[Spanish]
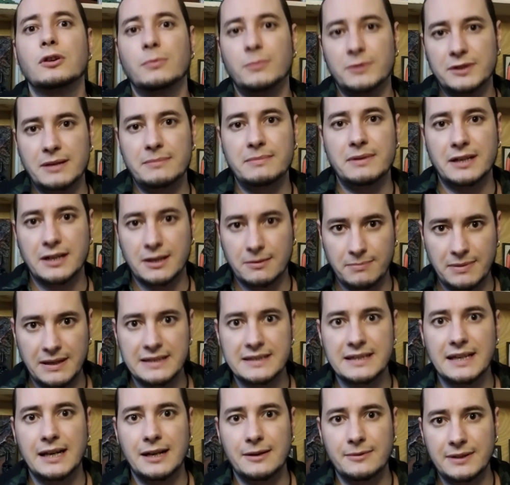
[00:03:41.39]
como también
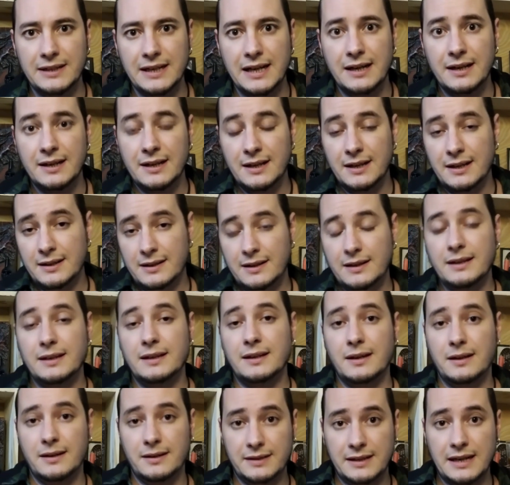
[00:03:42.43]
reemplaza la vela
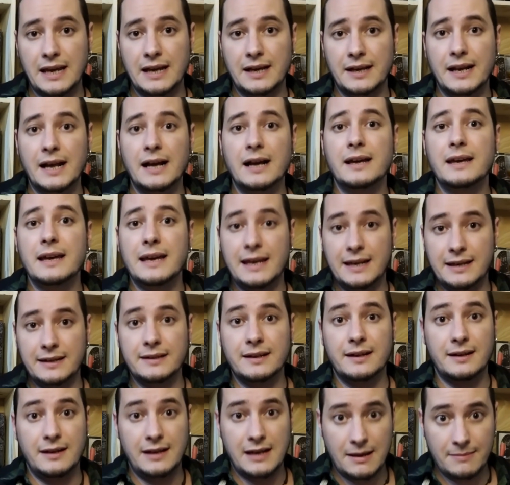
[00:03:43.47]
eh, negra
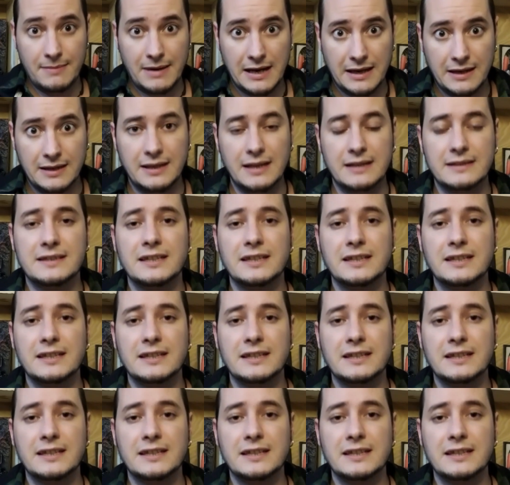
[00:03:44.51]
en la magia.